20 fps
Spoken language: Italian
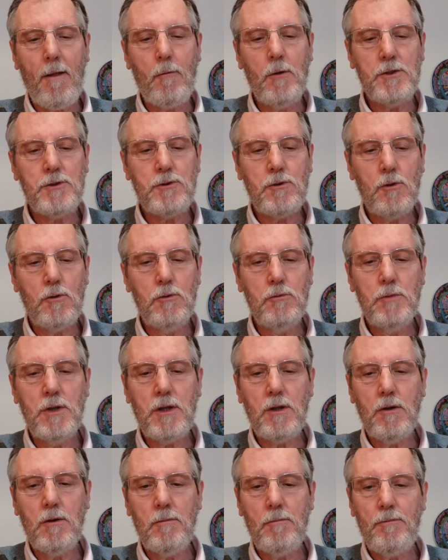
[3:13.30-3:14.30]
questo
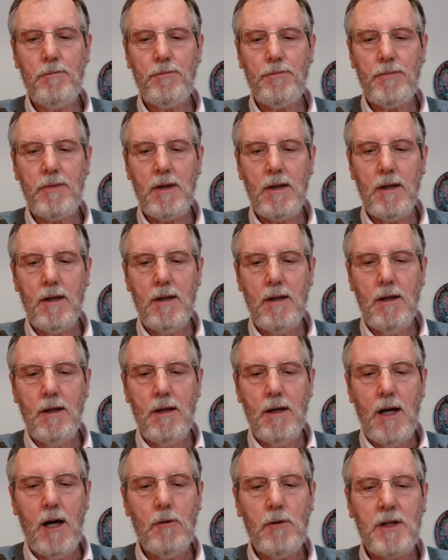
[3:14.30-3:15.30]
numero
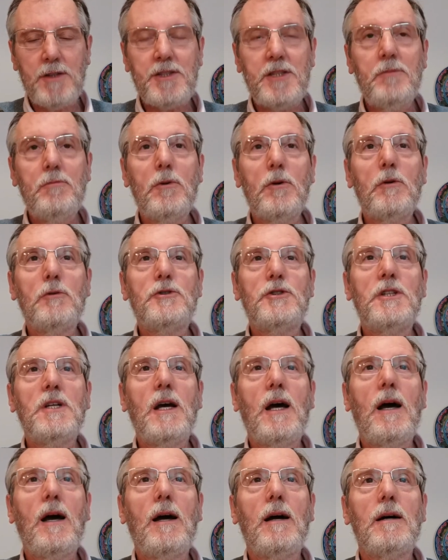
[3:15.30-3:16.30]
ha una
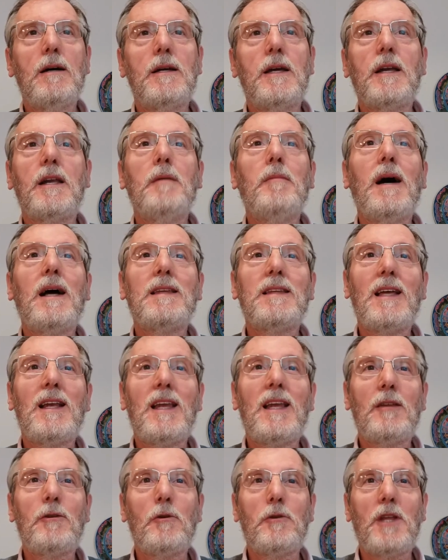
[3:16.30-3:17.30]
simbologia che rimanda
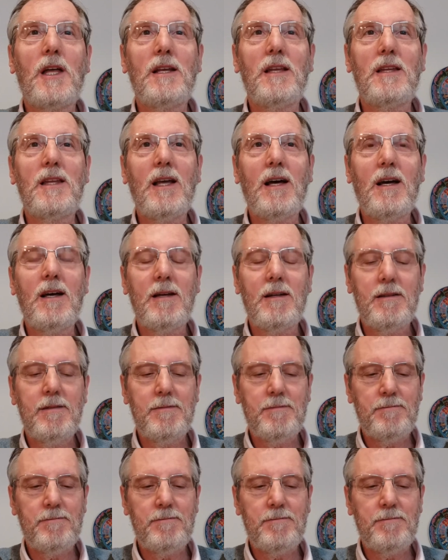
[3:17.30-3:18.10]
alla totalità.